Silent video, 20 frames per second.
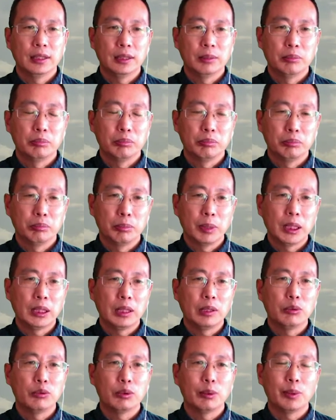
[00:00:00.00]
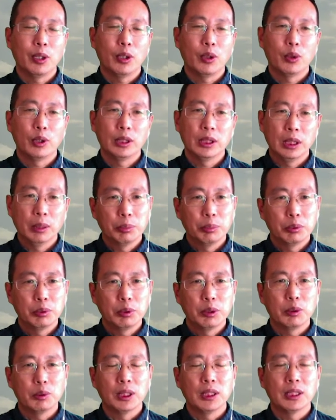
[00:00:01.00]
没人举报，也不会
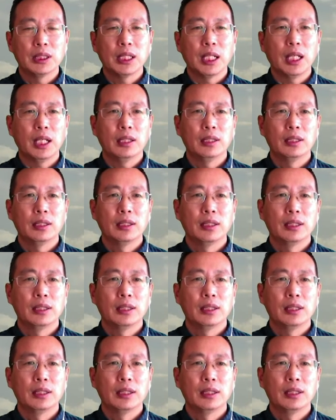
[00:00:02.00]
有人查。